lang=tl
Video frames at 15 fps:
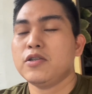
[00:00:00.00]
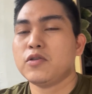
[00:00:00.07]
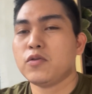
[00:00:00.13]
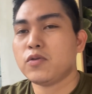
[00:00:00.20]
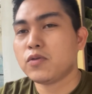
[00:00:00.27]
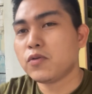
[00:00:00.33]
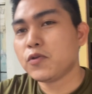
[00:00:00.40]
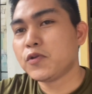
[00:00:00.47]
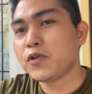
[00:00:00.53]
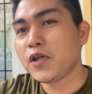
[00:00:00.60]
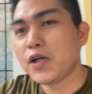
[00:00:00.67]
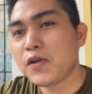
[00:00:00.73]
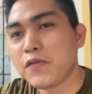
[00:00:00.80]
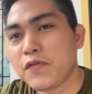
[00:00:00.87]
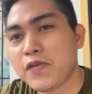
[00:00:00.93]
So, to
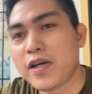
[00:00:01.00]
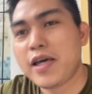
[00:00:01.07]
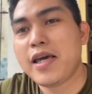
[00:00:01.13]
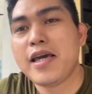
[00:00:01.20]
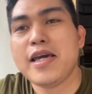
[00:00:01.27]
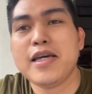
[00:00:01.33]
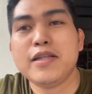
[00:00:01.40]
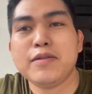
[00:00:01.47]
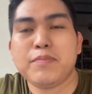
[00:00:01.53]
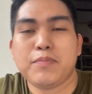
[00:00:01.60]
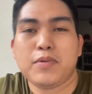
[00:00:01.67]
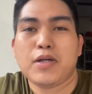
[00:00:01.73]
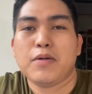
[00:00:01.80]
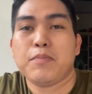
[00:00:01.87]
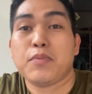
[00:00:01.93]
serve and
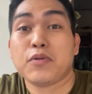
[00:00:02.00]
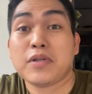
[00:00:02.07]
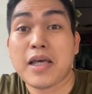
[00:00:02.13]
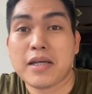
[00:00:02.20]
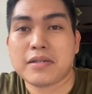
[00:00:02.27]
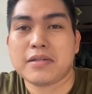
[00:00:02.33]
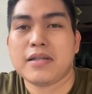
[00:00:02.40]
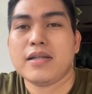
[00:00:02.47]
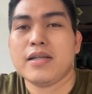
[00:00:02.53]
protect.